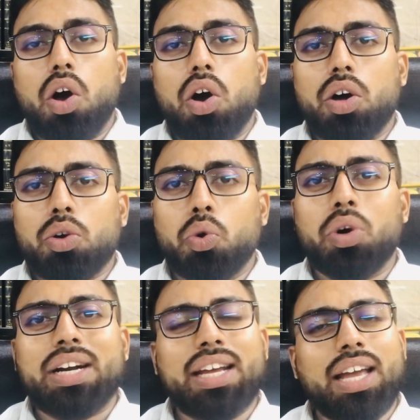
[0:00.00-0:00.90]
और
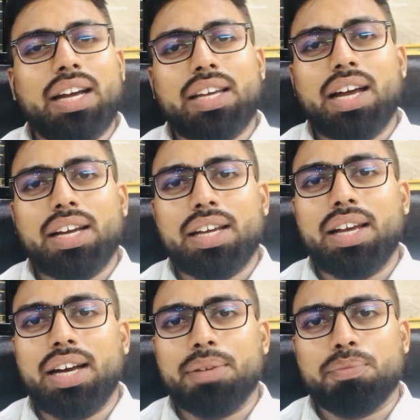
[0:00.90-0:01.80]
कोर्ट ने क्या किया कि
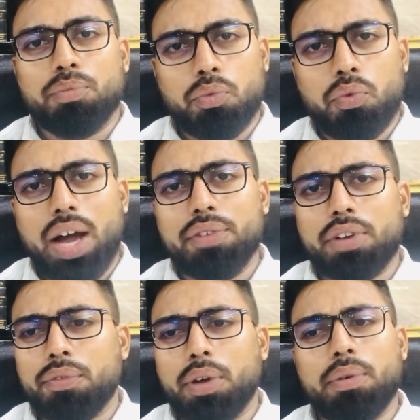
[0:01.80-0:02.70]
वाइफ
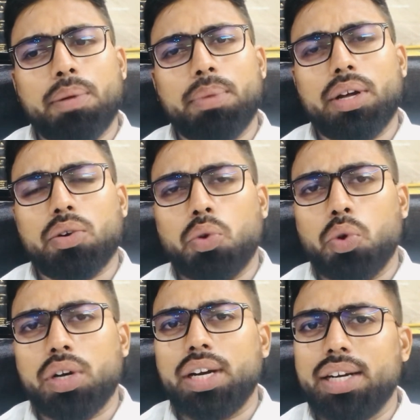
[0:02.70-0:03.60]
के फेवर में
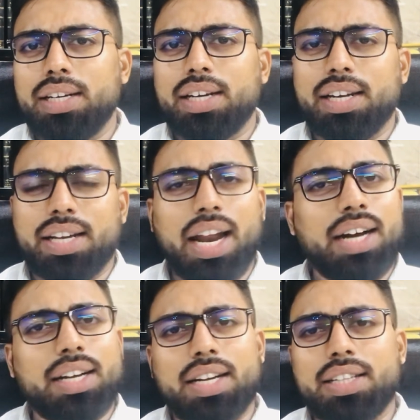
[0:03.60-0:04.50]
कोर्ट ने डिक्री
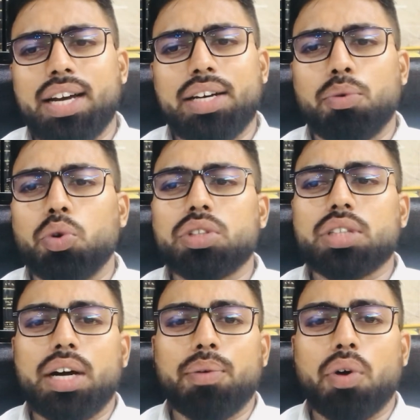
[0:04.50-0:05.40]
ग्रांट कर दिया डिवोर्स
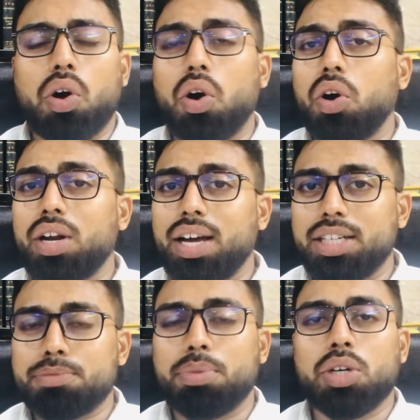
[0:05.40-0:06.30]
का और
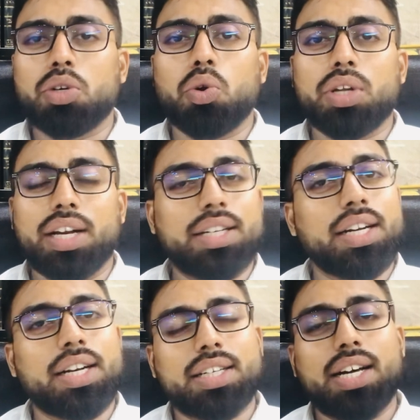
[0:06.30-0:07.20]
हस्बैंड को ये
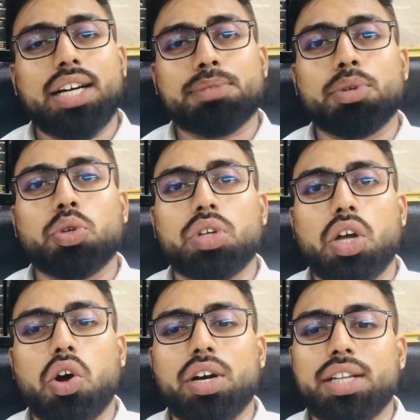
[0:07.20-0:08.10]
डायरेक्ट किया हस्बैंड को ये
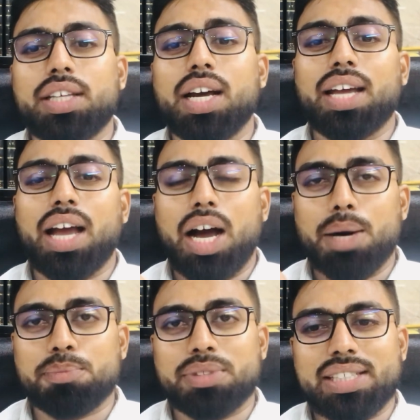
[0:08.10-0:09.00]
ऑर्डर दिया कि
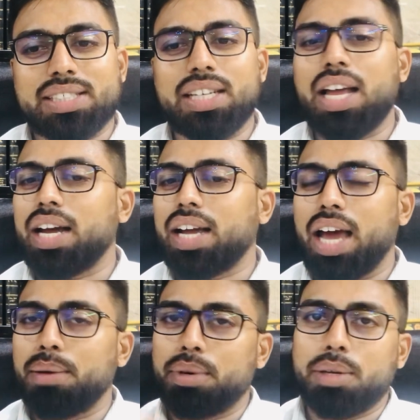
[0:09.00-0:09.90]
आप 60 लाख
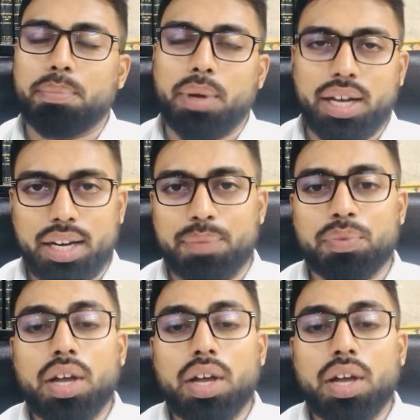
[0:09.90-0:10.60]
एलमनी पे करें